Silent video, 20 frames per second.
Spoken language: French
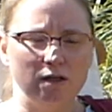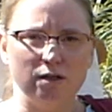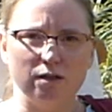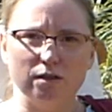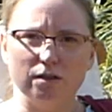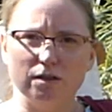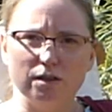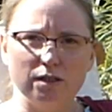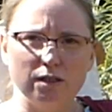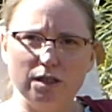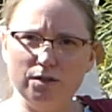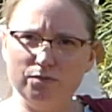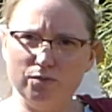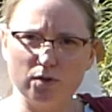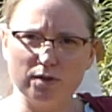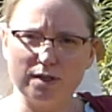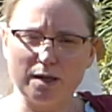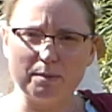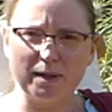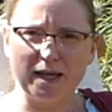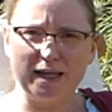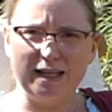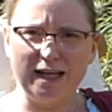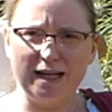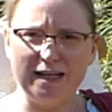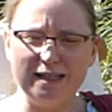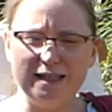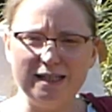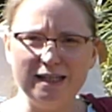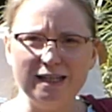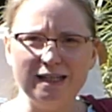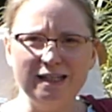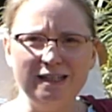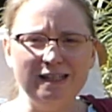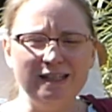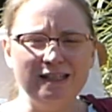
euh, il faut que tu apprennes à lire.